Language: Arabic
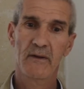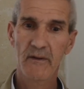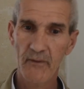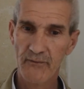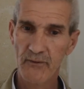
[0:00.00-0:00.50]

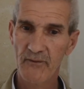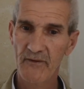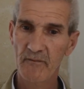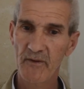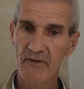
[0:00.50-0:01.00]
يبحثوا في هذا
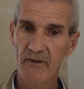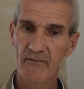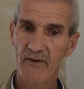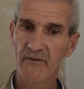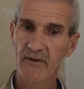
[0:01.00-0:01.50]
الميدان
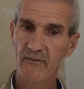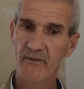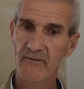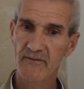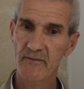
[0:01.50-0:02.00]
في هذا في
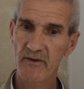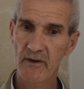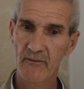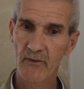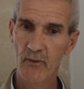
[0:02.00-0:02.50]
هذه الجمعيه
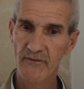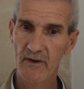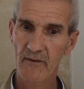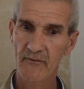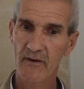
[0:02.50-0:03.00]
في هذه
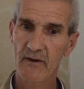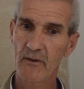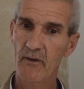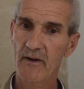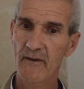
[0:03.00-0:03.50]
الوثائق ديالها
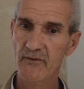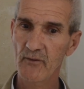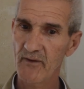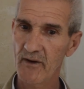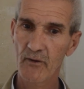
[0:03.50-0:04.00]
وعلى راسهم
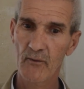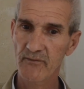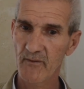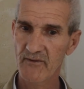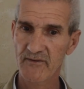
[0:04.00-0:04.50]
بحال قلت
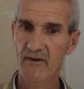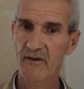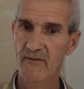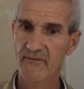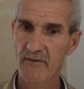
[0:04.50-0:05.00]
مجلس على
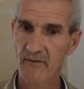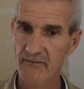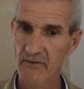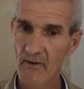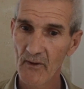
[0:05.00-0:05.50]
الحسابات
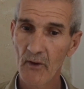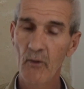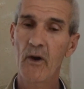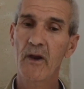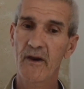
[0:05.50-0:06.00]

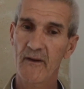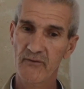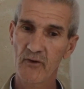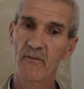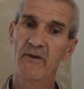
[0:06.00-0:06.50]
وعلى
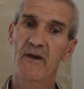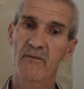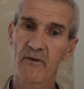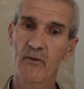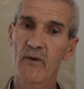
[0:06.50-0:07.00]
راسهم
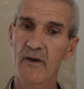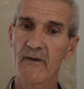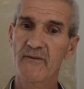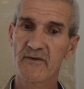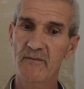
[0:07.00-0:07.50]
الكبير هو
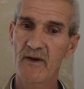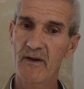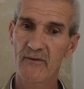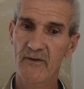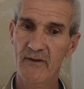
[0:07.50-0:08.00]
رئيس الجماعه
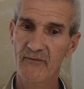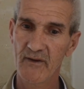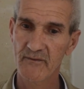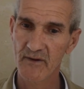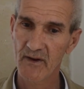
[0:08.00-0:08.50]
الحضريه
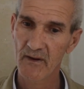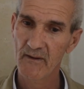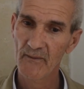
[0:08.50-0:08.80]
طنجه